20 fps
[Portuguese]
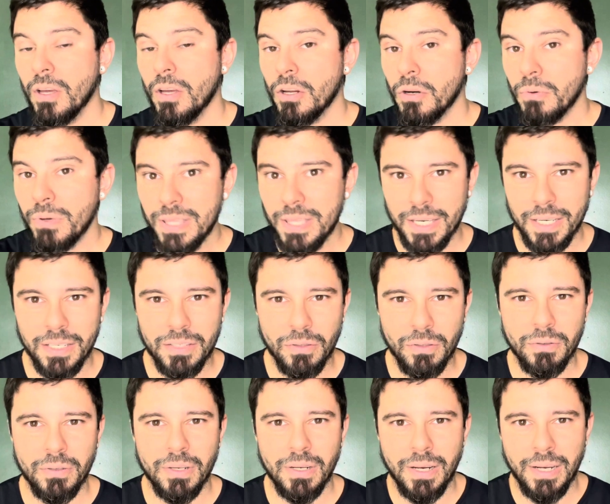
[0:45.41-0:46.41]
No entanto,
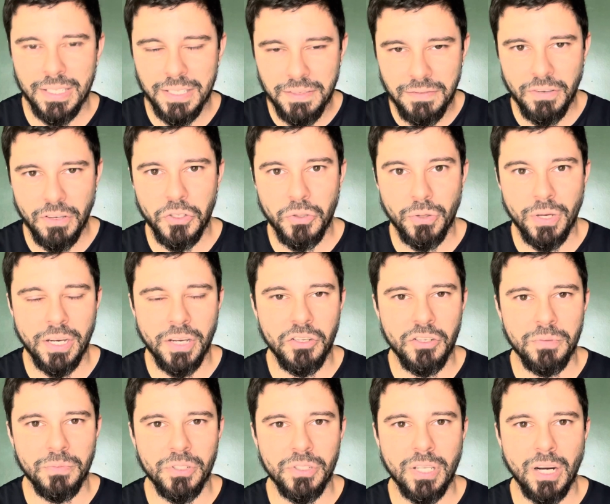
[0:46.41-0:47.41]
nesse vídeo eu queria te
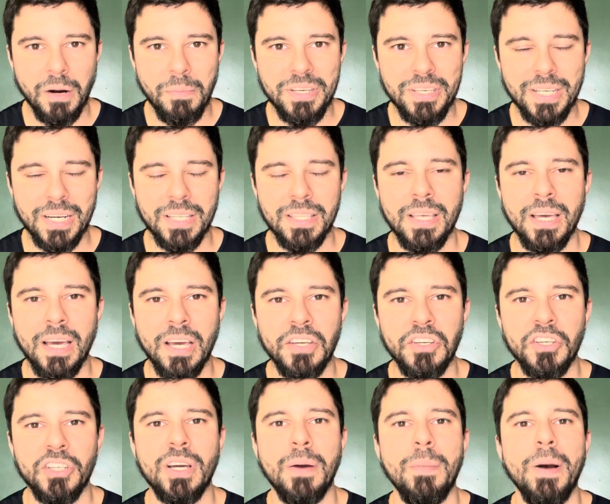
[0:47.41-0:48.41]
mostrar uma estratégia
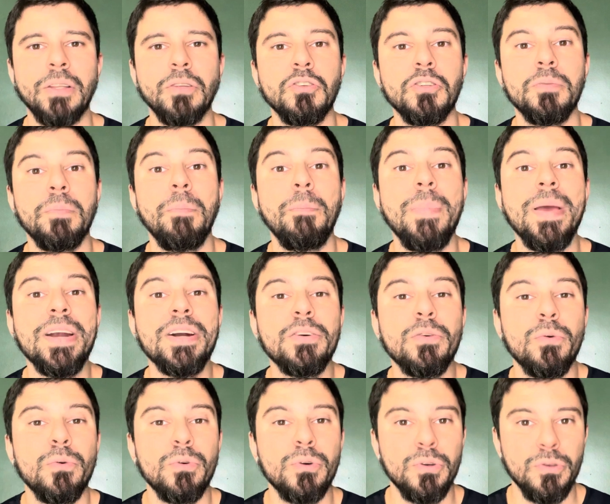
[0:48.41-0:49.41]
chamada de
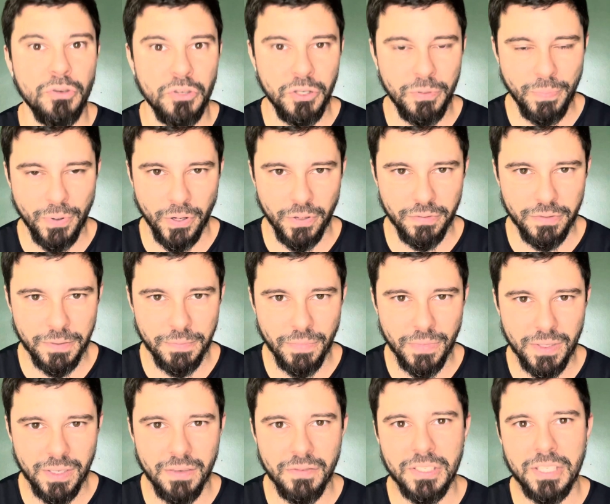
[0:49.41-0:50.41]
percurso de prova,
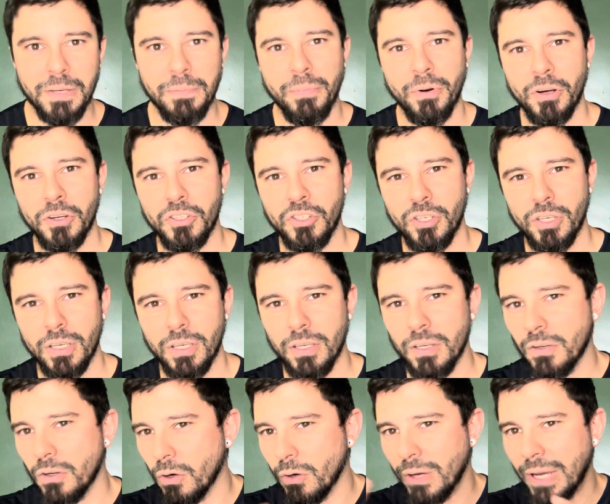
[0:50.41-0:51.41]
que você pode
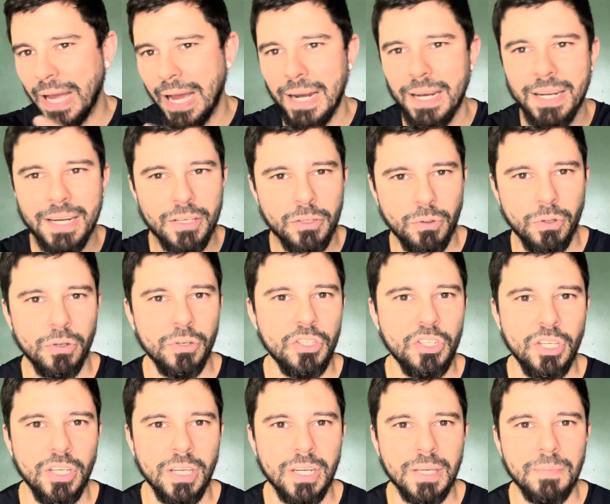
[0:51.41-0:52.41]
colocar ali na sua
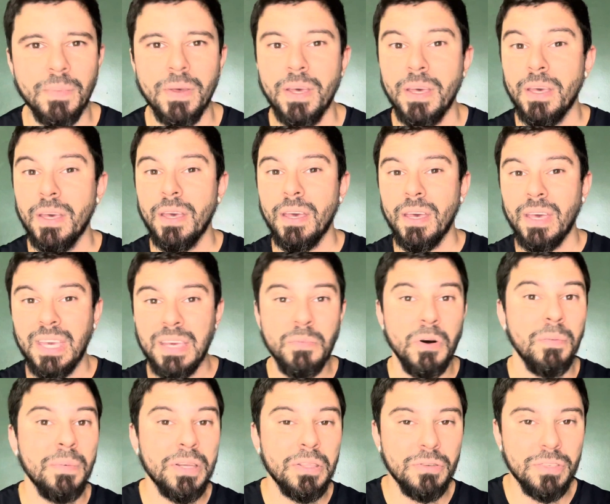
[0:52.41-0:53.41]
rotina em
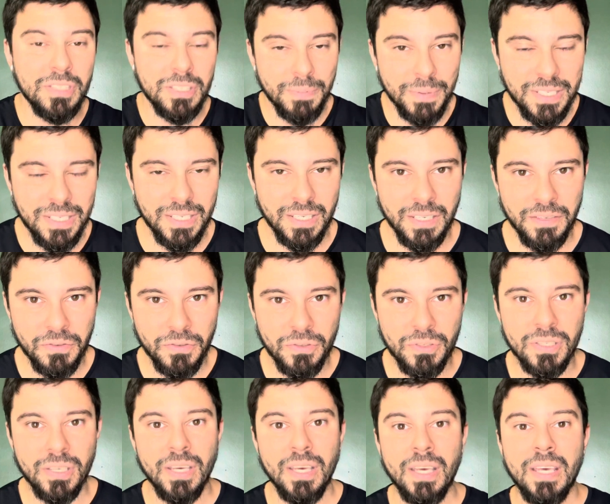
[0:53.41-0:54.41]
momentos específicos
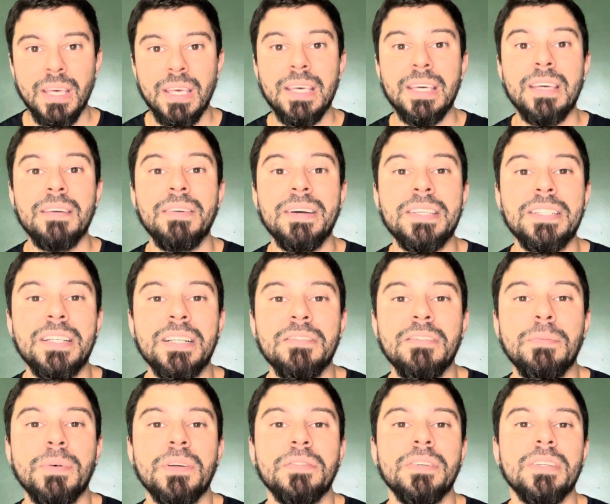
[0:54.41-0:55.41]
e que vai servir
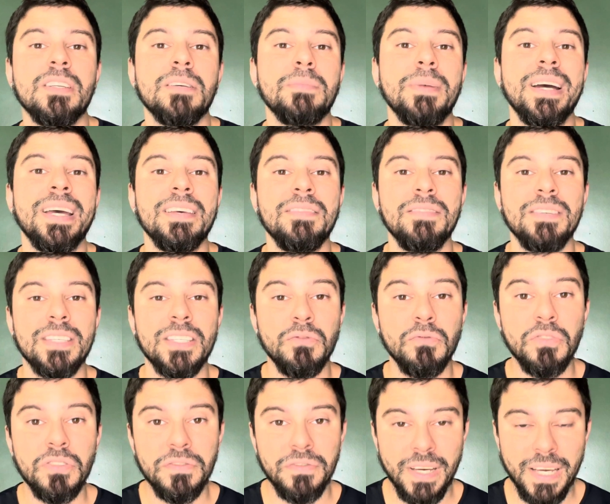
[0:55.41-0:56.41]
para fazer uma revisão
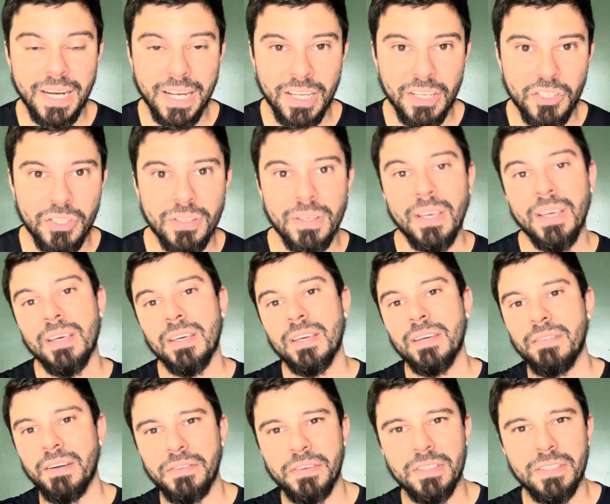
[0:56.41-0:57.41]
diferente, que
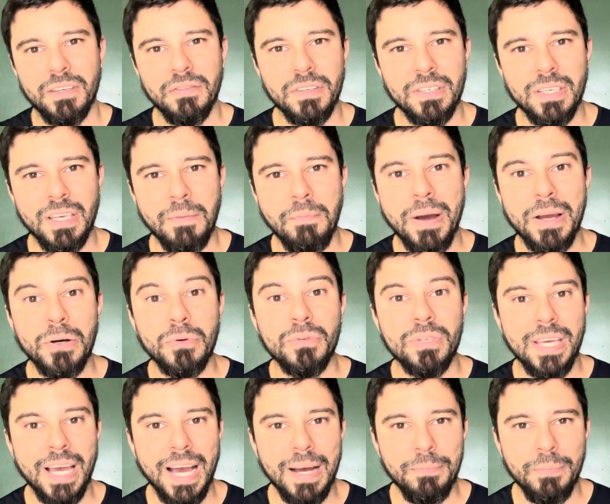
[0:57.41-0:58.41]
vai fazer você
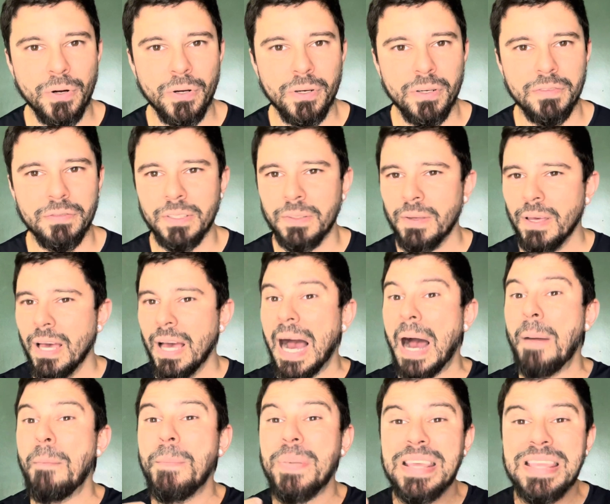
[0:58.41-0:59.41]
manusear a prova,
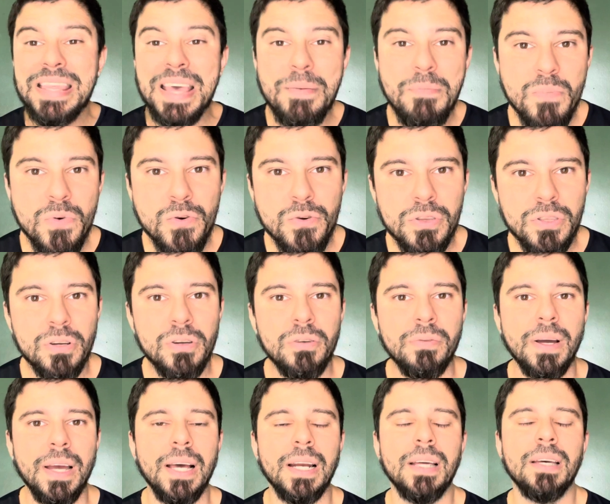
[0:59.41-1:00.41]
aprender muito com
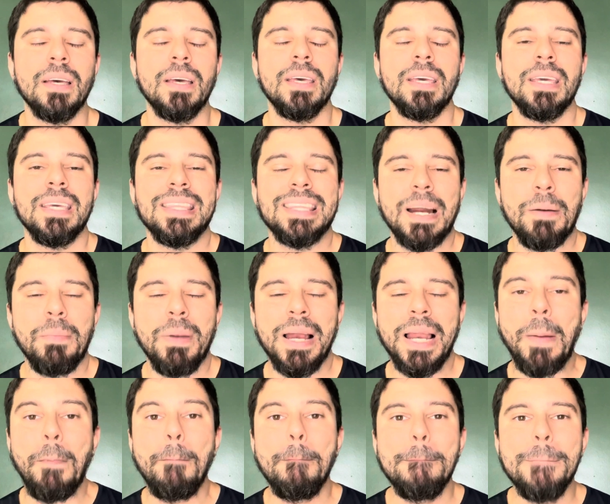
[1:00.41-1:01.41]
ela e
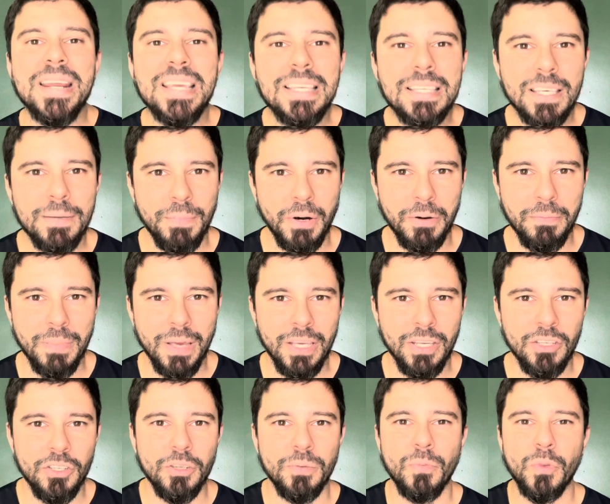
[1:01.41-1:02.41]
trabalhar
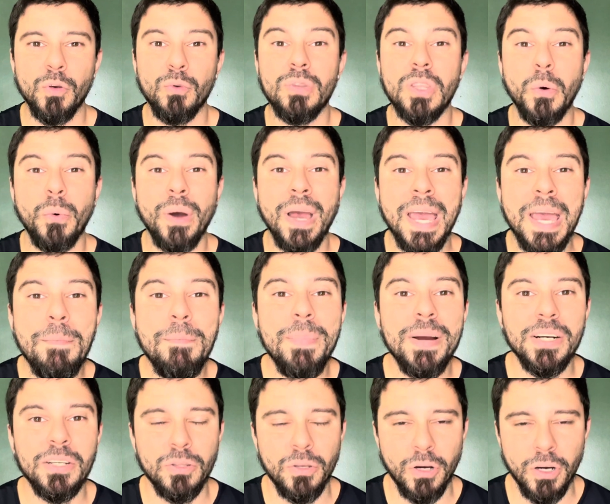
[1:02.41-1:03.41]
principalmente o teu
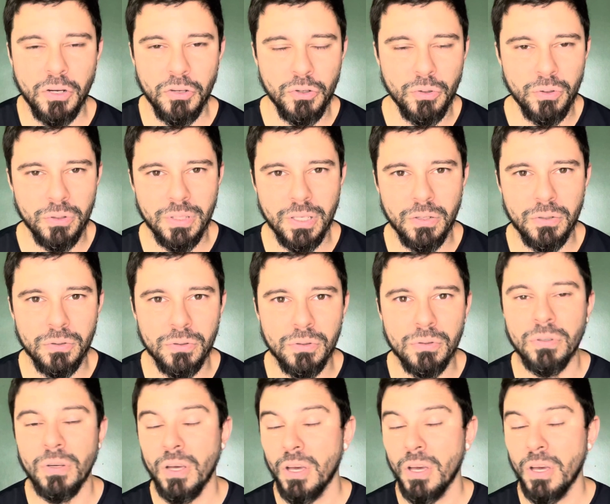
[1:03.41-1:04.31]
repertório de conteúdo,